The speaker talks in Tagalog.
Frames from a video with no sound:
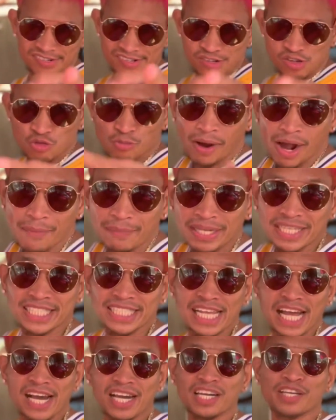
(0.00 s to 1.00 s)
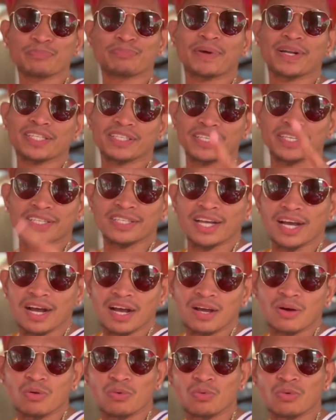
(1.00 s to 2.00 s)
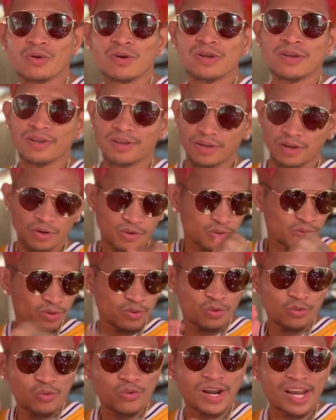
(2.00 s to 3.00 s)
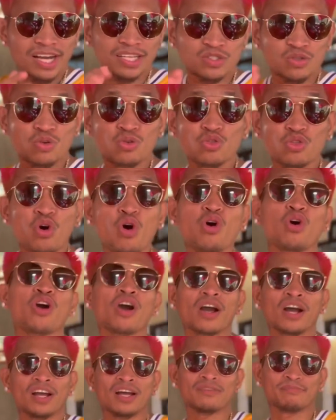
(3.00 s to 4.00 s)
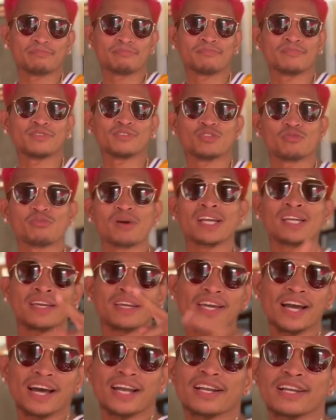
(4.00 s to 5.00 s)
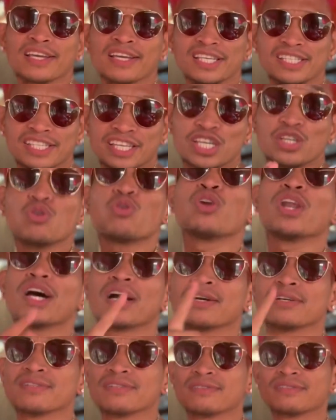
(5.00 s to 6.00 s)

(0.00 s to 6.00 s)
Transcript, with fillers: Lumabay ka sa akin, partida. Walang suntok. Yung mangyayari, siko lang.